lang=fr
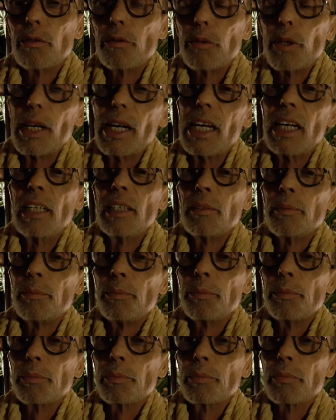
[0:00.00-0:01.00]
Voilà.
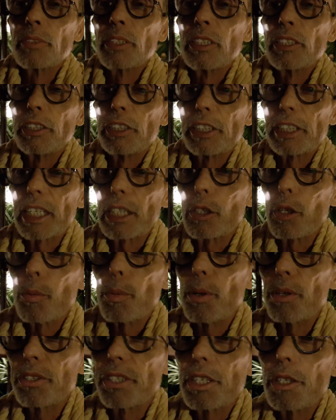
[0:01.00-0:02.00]
C'est quelques
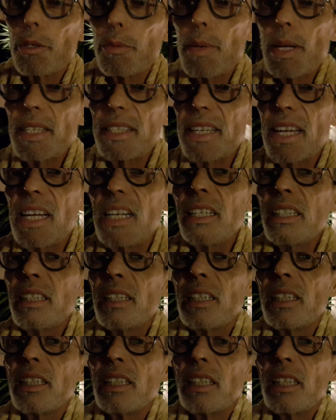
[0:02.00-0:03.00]
pensées du matin,
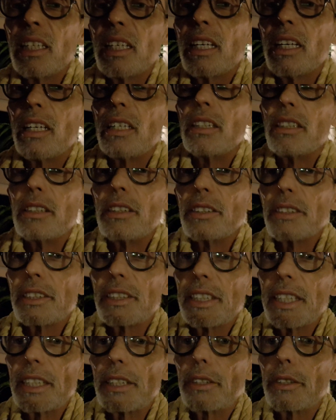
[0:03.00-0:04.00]
en
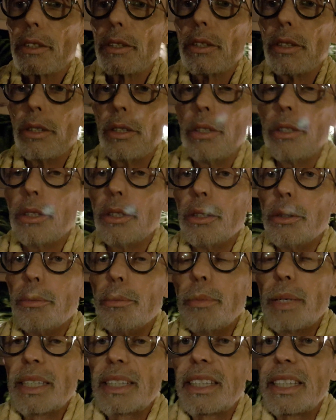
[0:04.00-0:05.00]
cette euh,
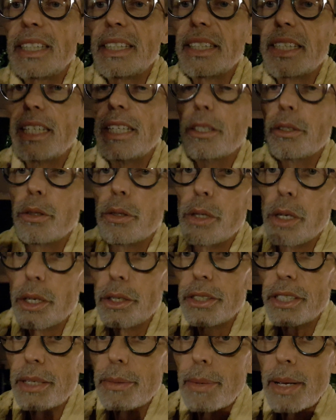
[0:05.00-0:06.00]
matinée de
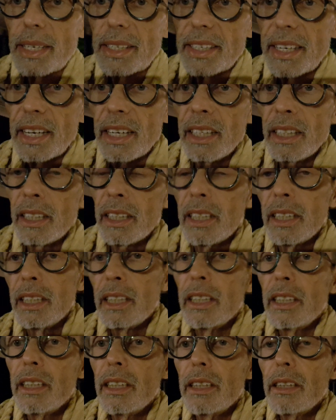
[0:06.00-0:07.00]
lundi matin.
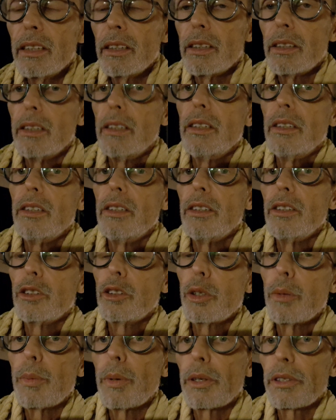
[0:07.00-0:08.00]
Euh,
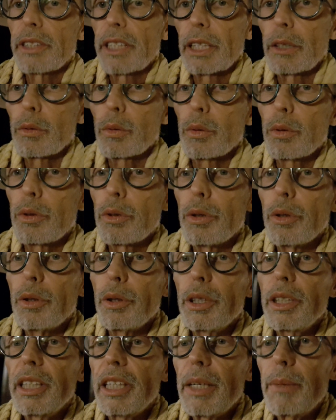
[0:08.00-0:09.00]
je pense à tous
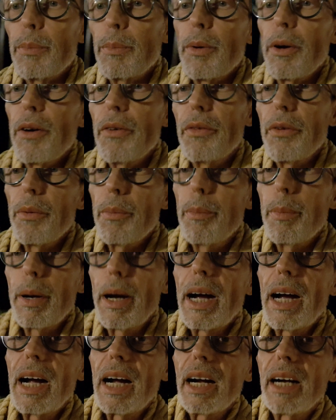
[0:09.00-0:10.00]
ceux qui peuvent
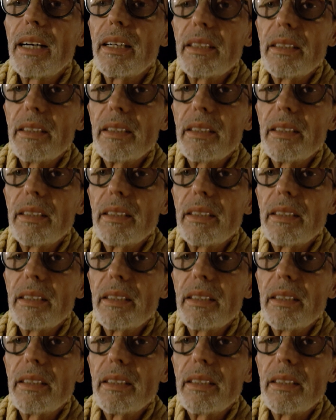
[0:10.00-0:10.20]
pas